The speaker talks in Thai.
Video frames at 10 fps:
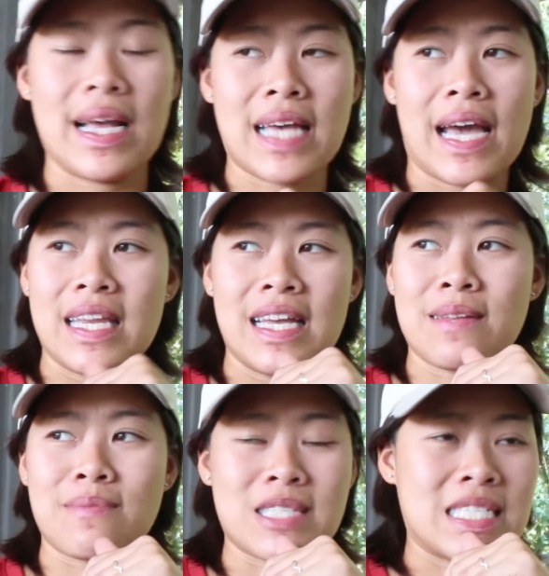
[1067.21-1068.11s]
ไทย
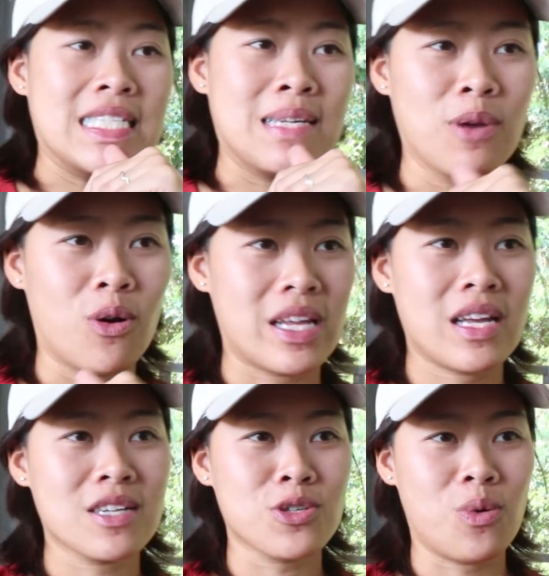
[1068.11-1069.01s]
นี่40 โลนะ
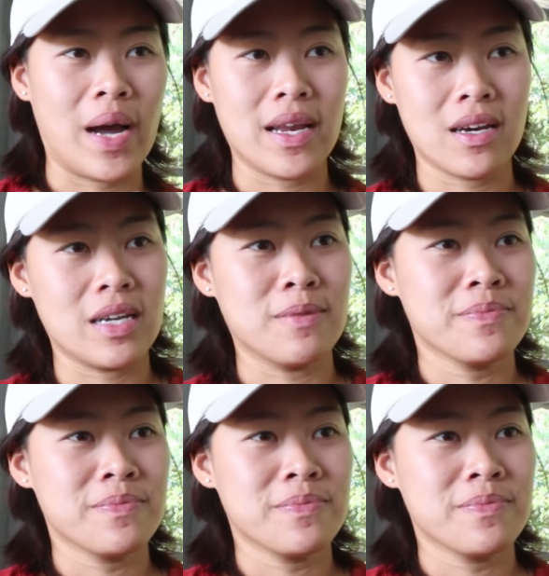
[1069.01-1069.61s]
ยังสู้ไหวเลย